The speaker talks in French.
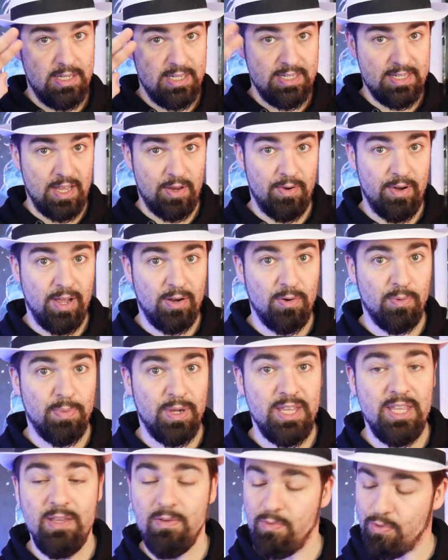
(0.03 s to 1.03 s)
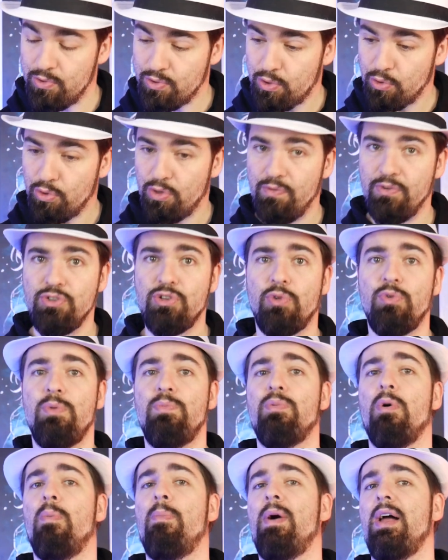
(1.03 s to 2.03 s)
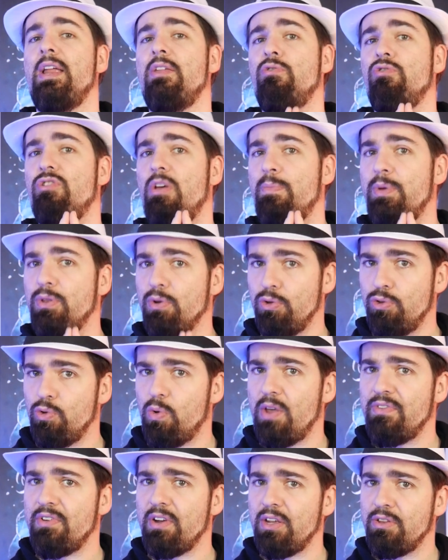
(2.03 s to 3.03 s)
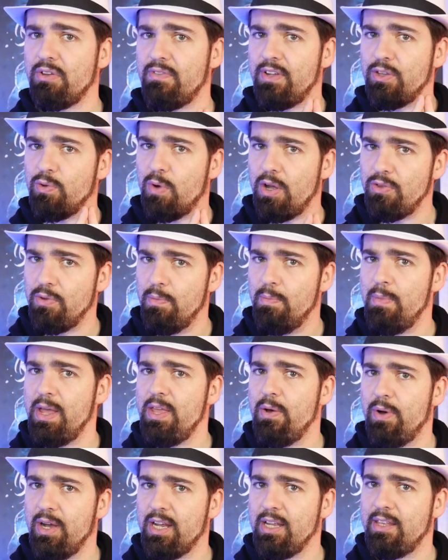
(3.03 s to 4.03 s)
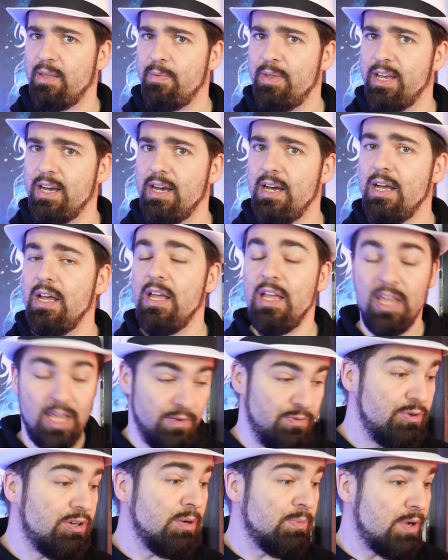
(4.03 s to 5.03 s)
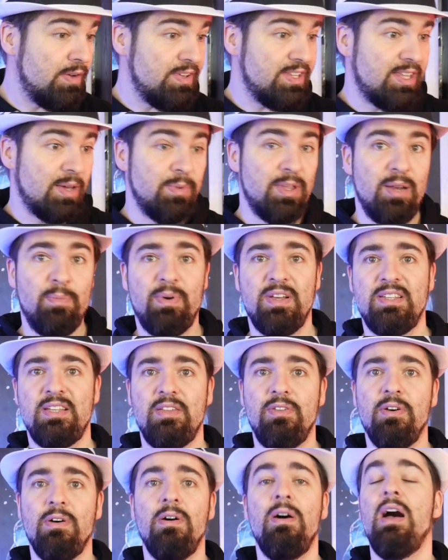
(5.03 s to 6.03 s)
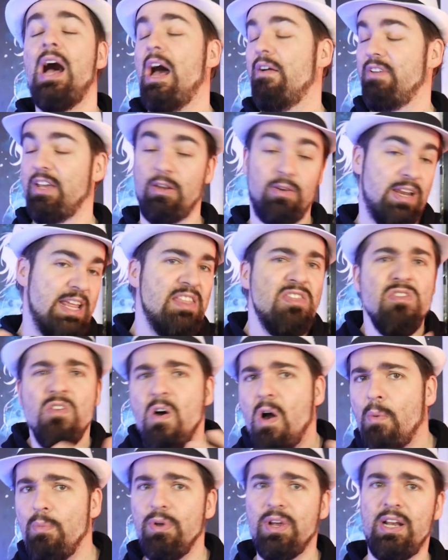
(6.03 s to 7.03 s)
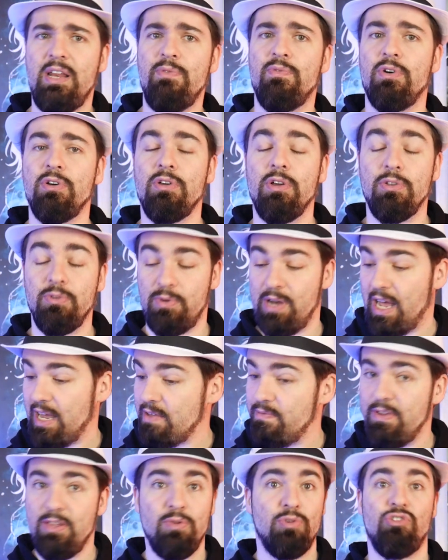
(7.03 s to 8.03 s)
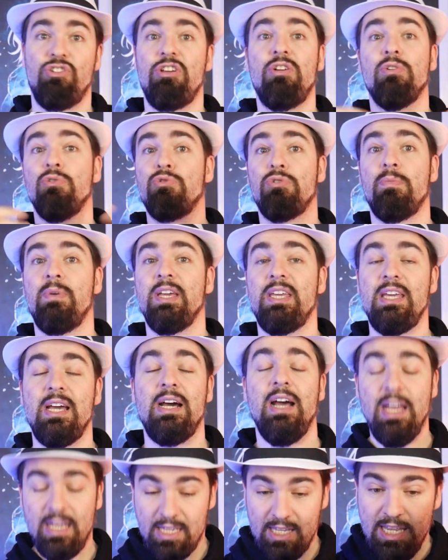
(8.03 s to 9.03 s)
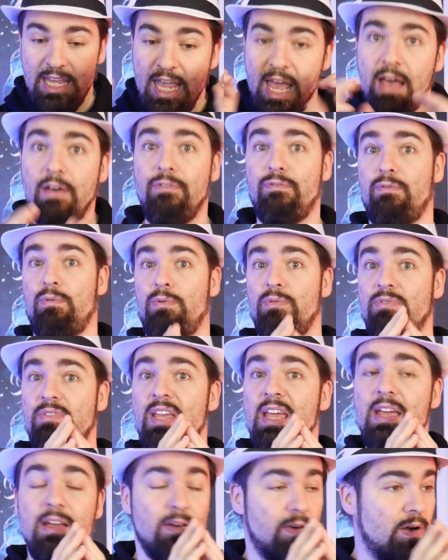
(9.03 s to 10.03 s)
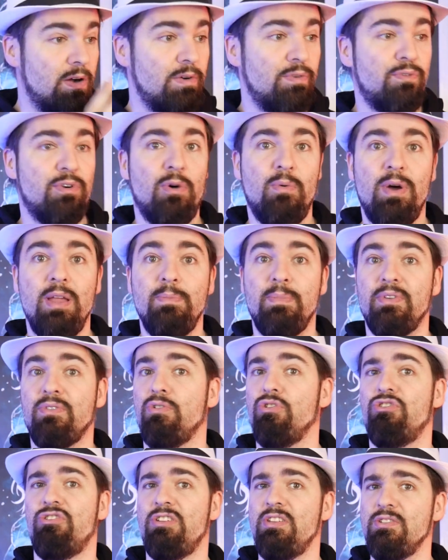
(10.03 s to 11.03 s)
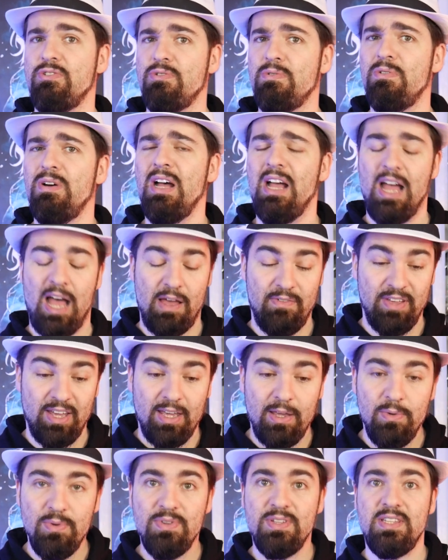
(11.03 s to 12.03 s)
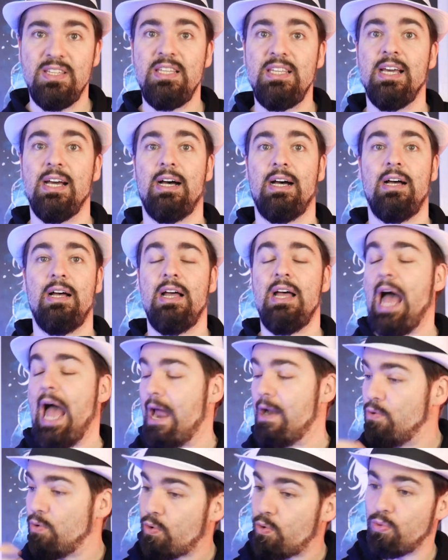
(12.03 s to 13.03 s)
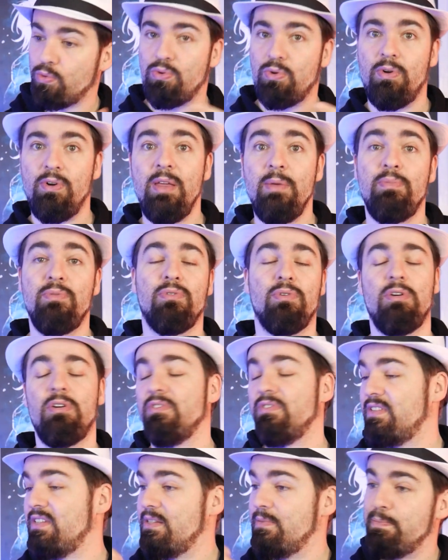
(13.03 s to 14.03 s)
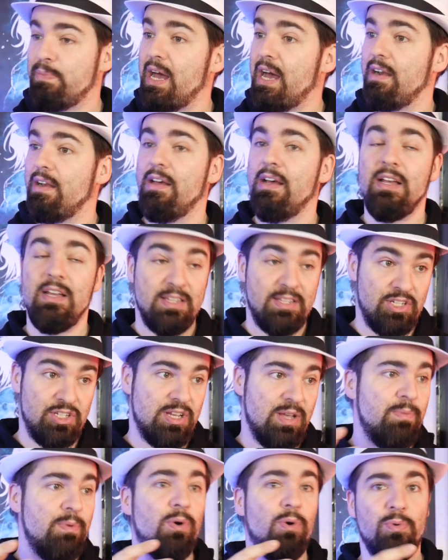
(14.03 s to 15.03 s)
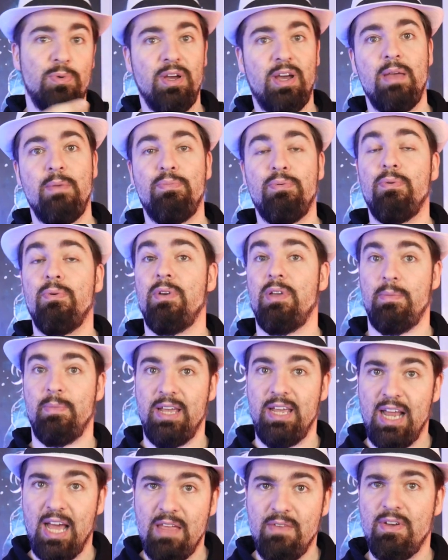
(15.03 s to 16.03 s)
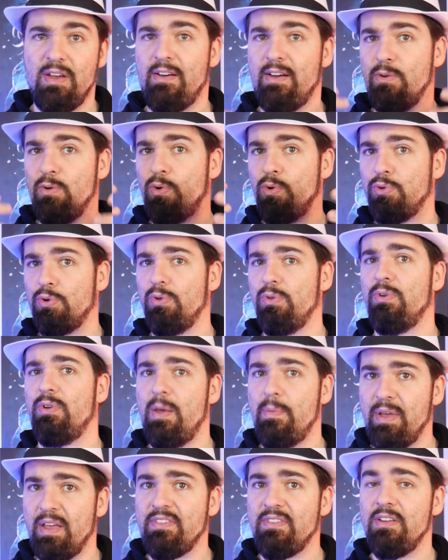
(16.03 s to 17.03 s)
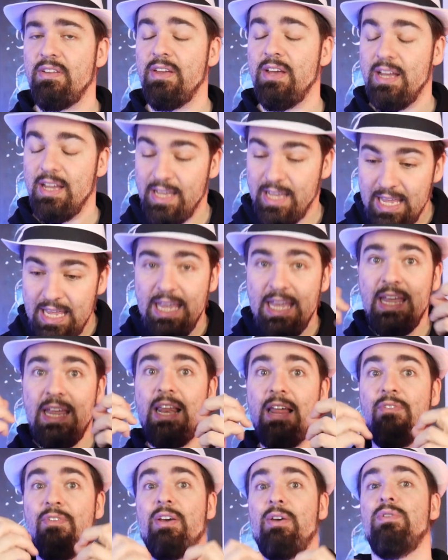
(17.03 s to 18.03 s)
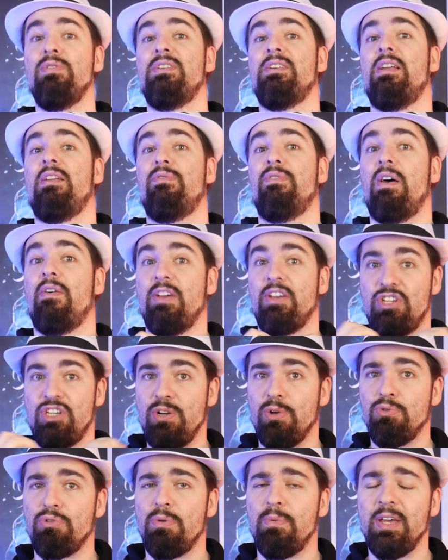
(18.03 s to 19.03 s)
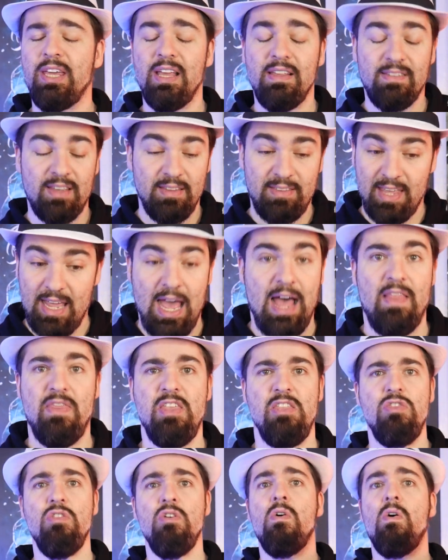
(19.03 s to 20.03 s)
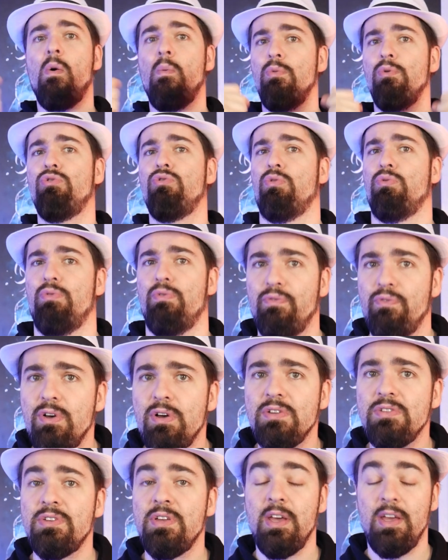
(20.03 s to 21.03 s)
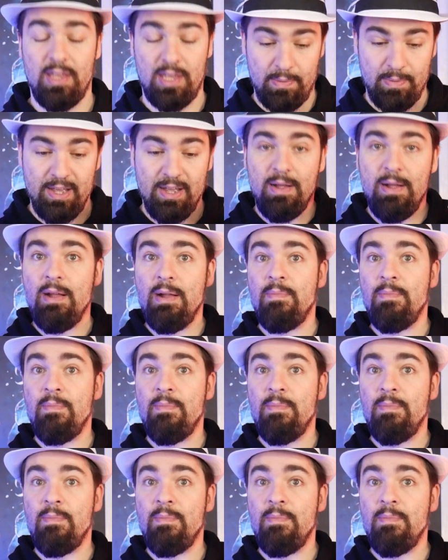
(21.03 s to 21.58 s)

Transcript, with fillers: Salut la compagnie, on se retrouve aujourd'hui pour parler du chapitre 383 de My Hero Academia, et vu comment avait terminé le précédent, avec l'énorme cliffhanger de l'arrivée de Gigantomachia qui affrontait All for One parce que Shinzo avait réussi à, le contrôler, puisque quand il parle, si jamais on lui répond, et eh ben il arrive à avoir le contrôle de la personne, et il avait réussi à le faire avec Gigantomachia, ce qui était un énorme tour de force, et eh ben